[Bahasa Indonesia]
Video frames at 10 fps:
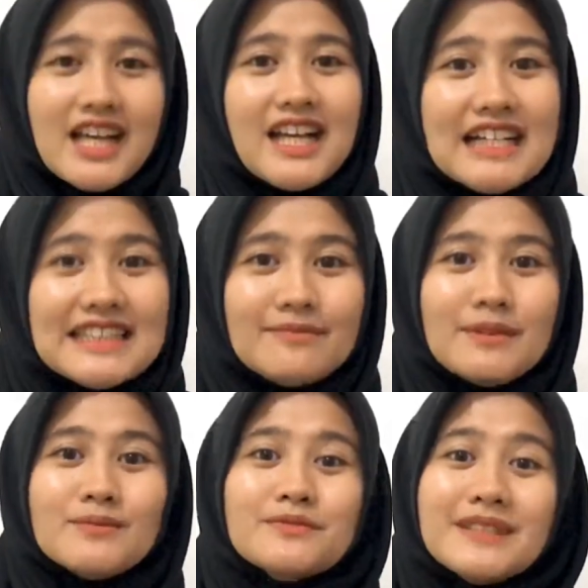
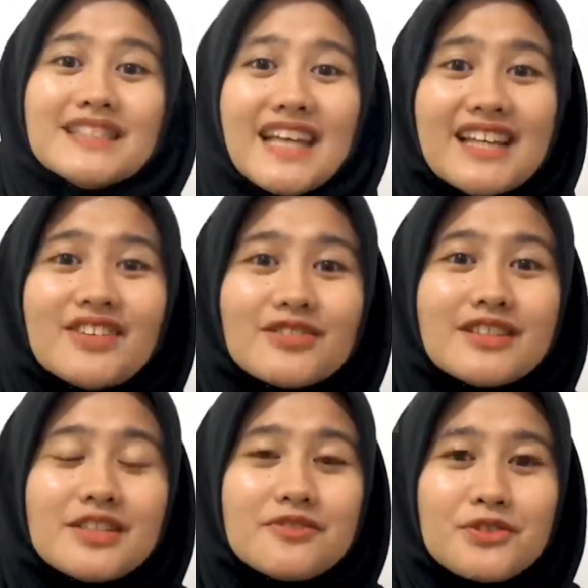Siapapun bisa ikut
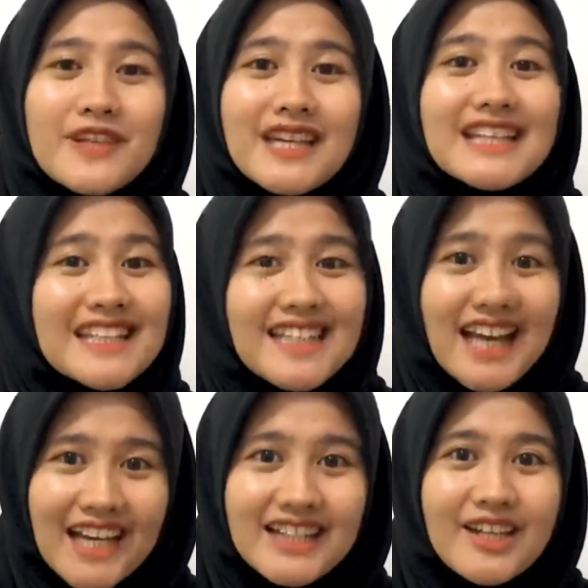giveaway ini
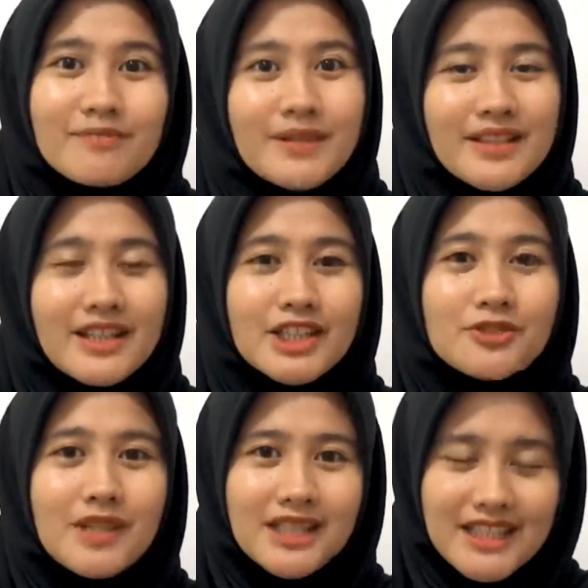ya tanpa
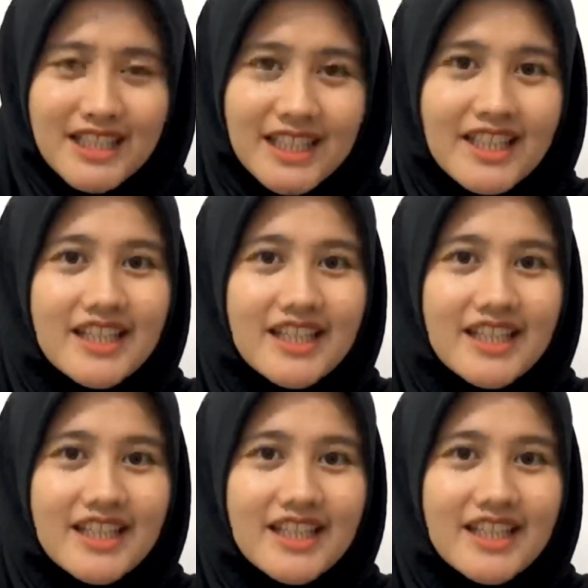terkecuali.